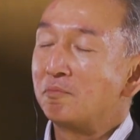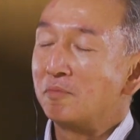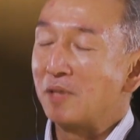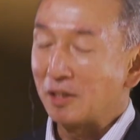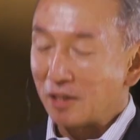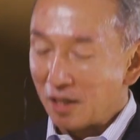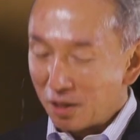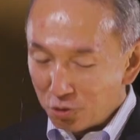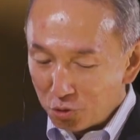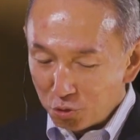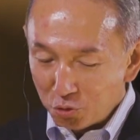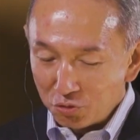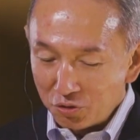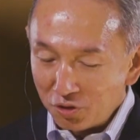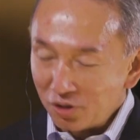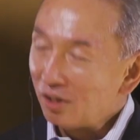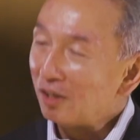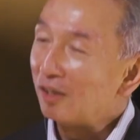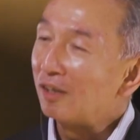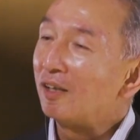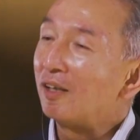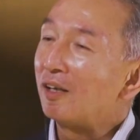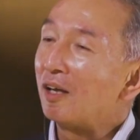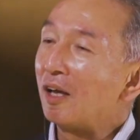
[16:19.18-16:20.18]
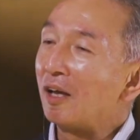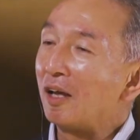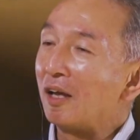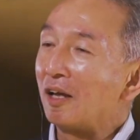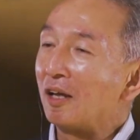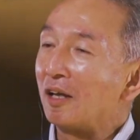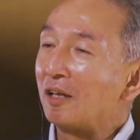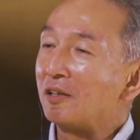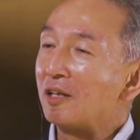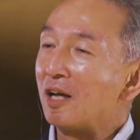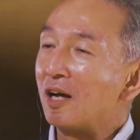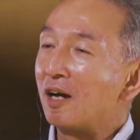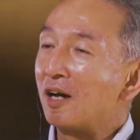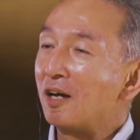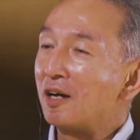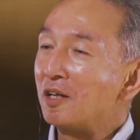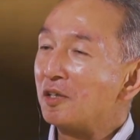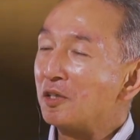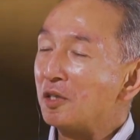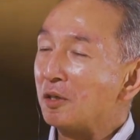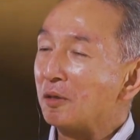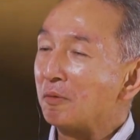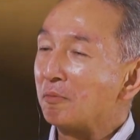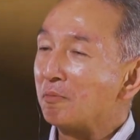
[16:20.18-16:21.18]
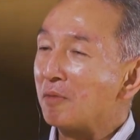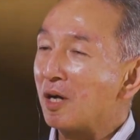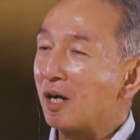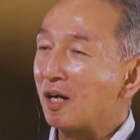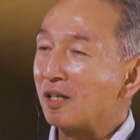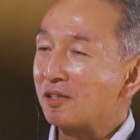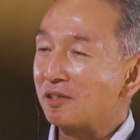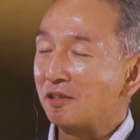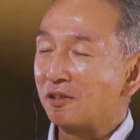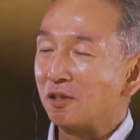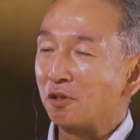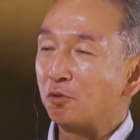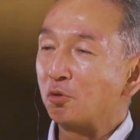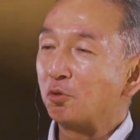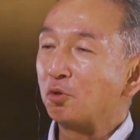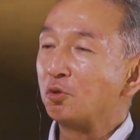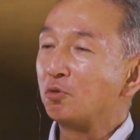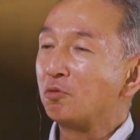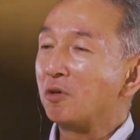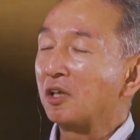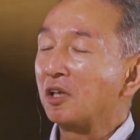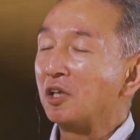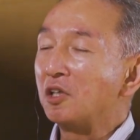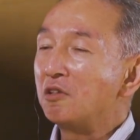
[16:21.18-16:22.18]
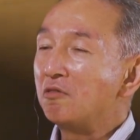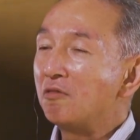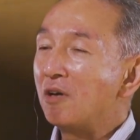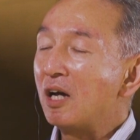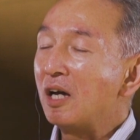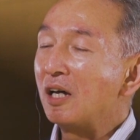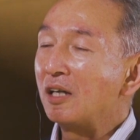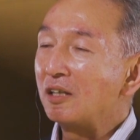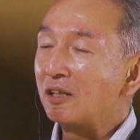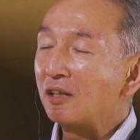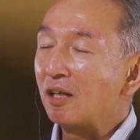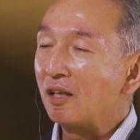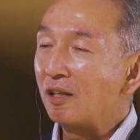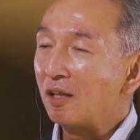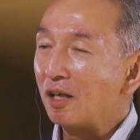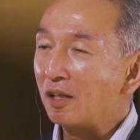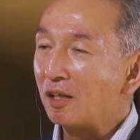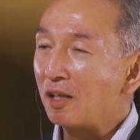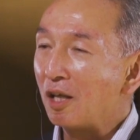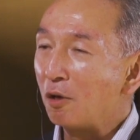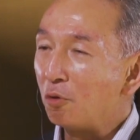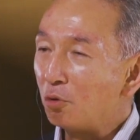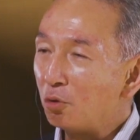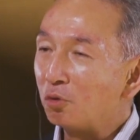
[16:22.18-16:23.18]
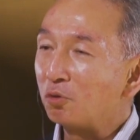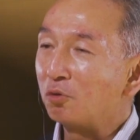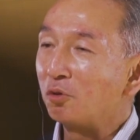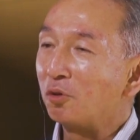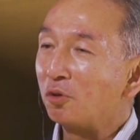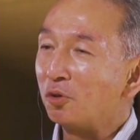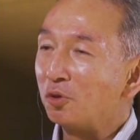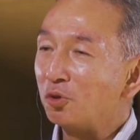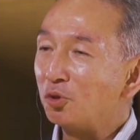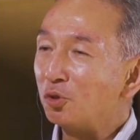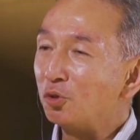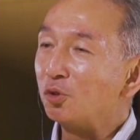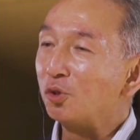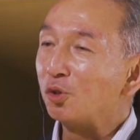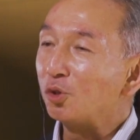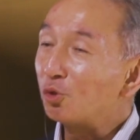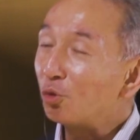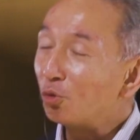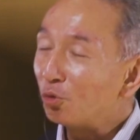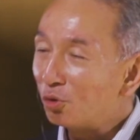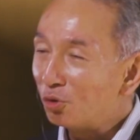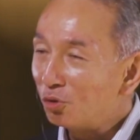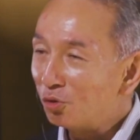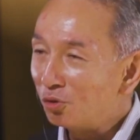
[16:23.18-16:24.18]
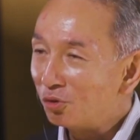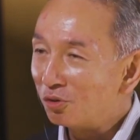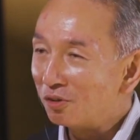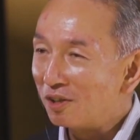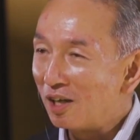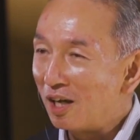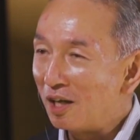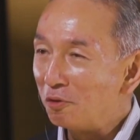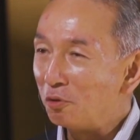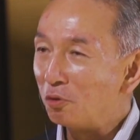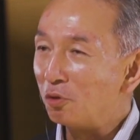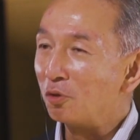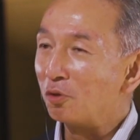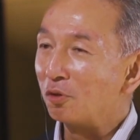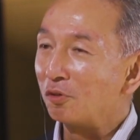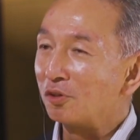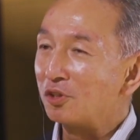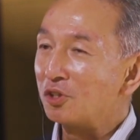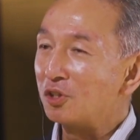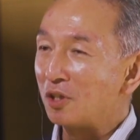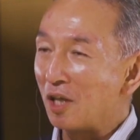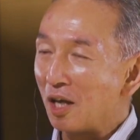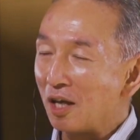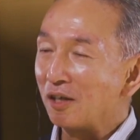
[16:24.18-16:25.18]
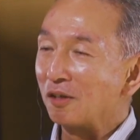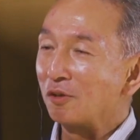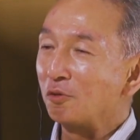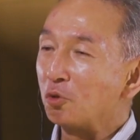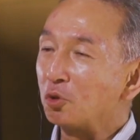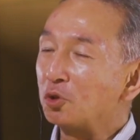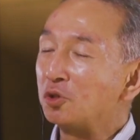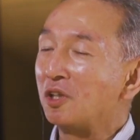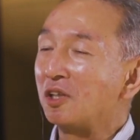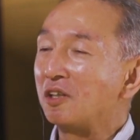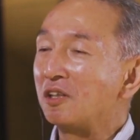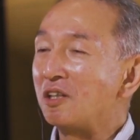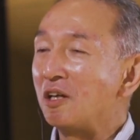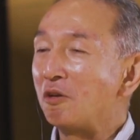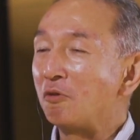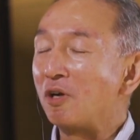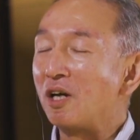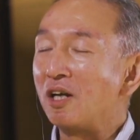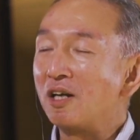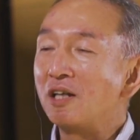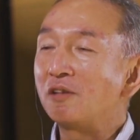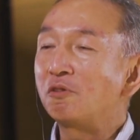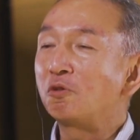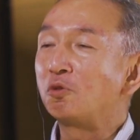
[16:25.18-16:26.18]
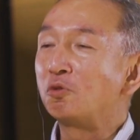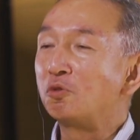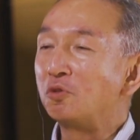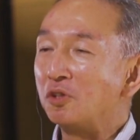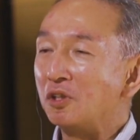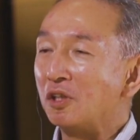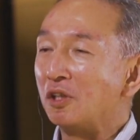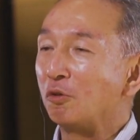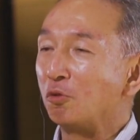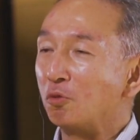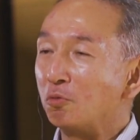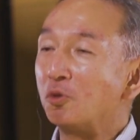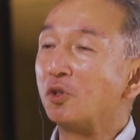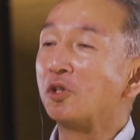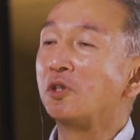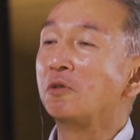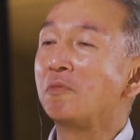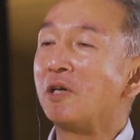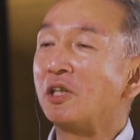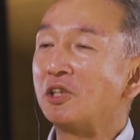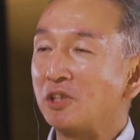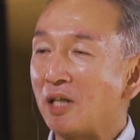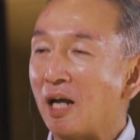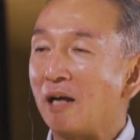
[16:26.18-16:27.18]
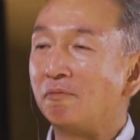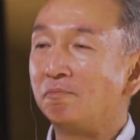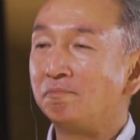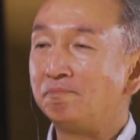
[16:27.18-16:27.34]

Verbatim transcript: 単純に流れに任せてというわけにはいかないだろうという、そういう視点、ご指摘なのかなというふうに思いました。